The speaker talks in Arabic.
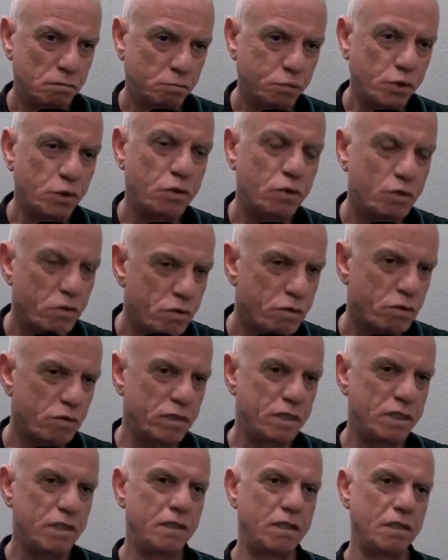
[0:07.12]
بور
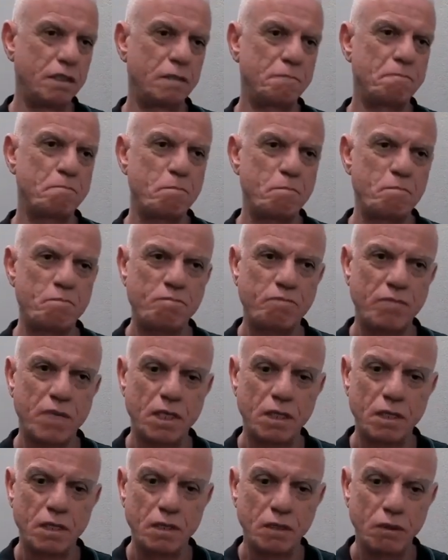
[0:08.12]
كونسوليدي
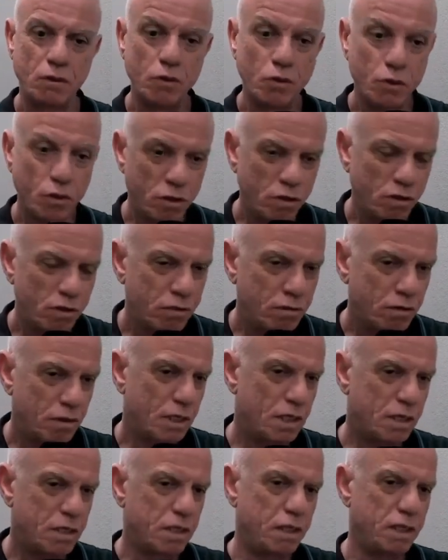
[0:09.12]
لو رول دو
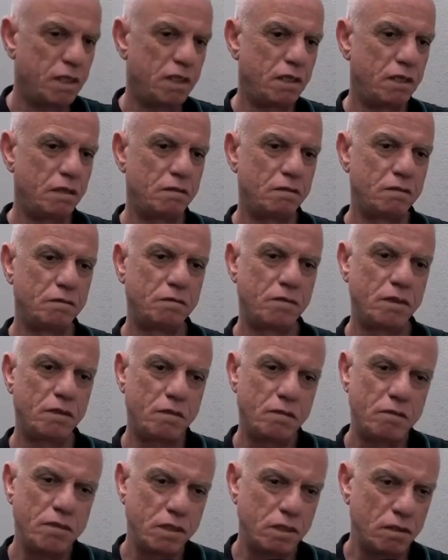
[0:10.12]
لالجيري في
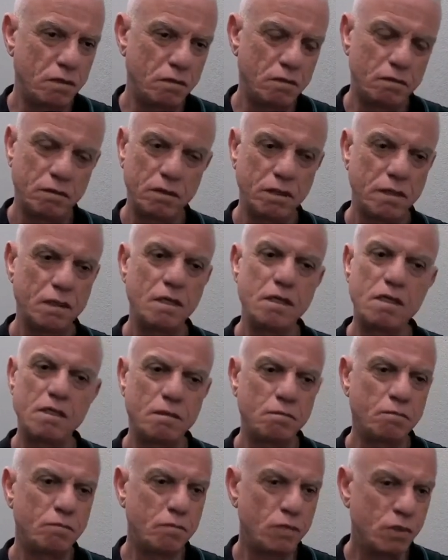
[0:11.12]
الكونتينون
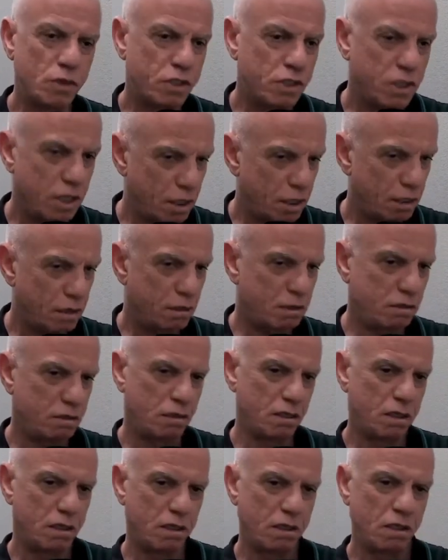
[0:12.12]
لازم تشارك
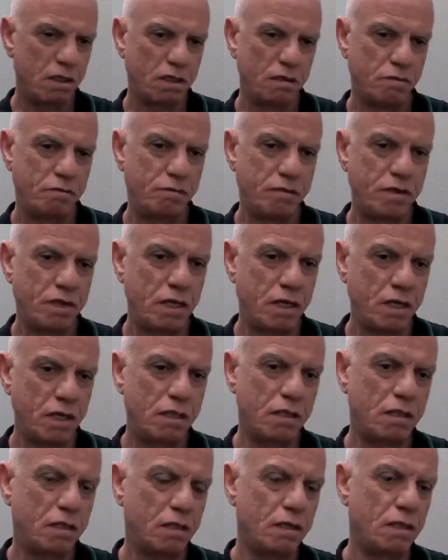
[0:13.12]
في
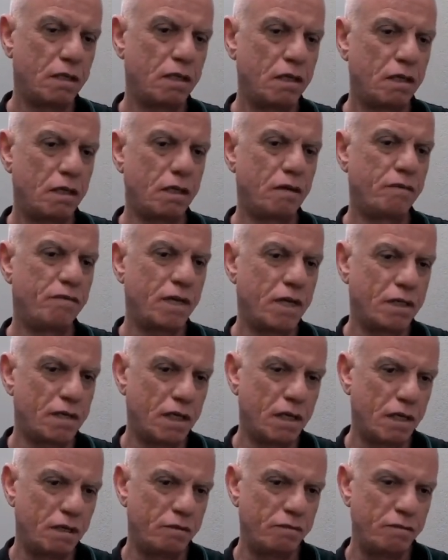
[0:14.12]
هذا
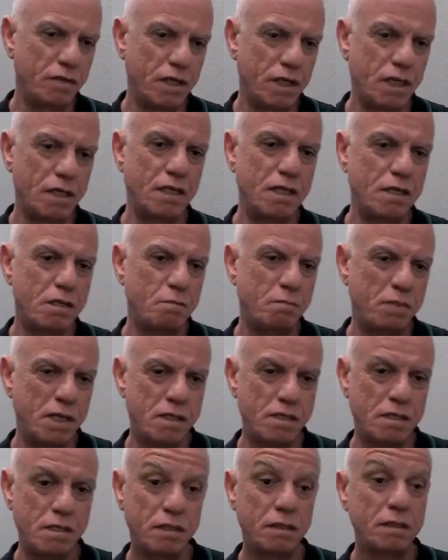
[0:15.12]
الفضاء في هذا
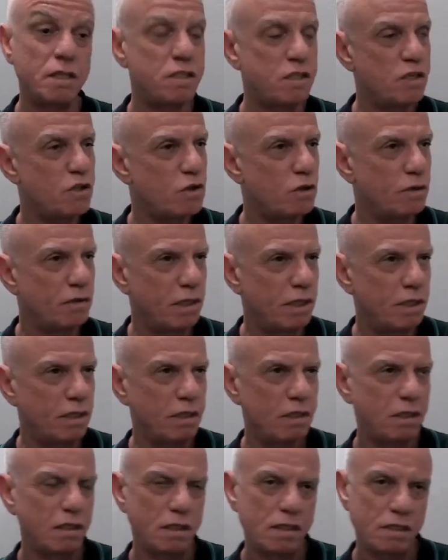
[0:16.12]
ليسباس ديسيزيونيل
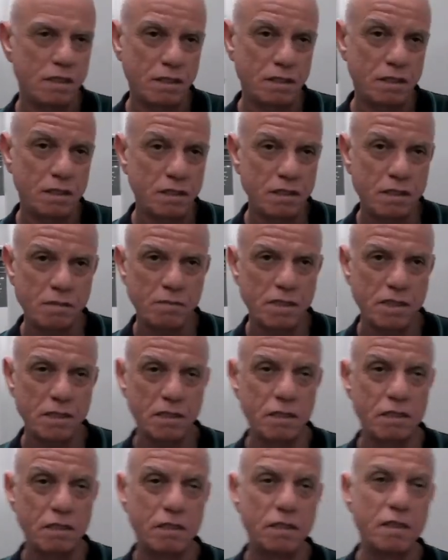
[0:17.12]
سي ان اسباس
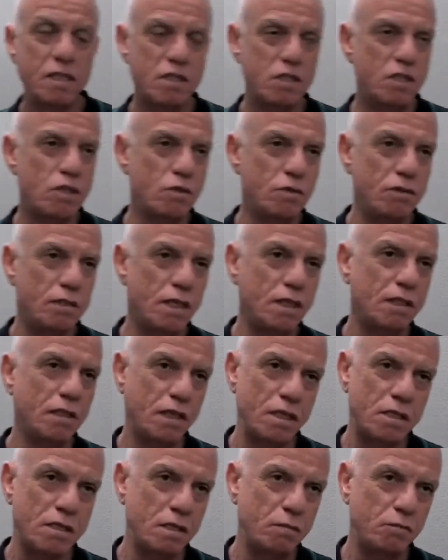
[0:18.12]
ديسيزيونيل
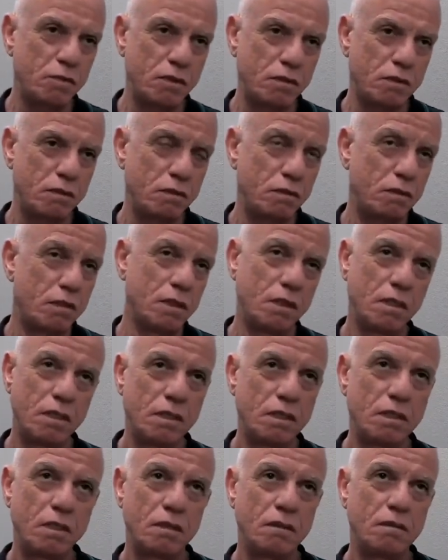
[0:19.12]
تري امبورطون
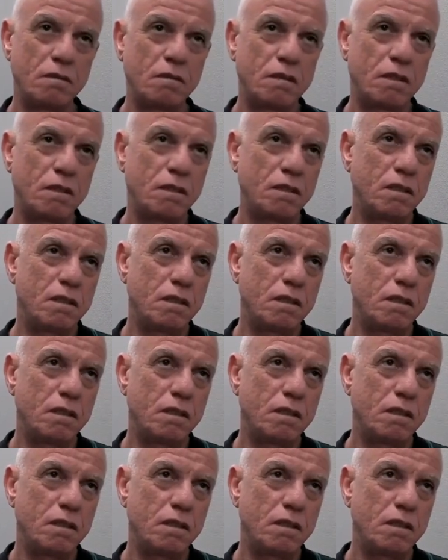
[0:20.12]
دونك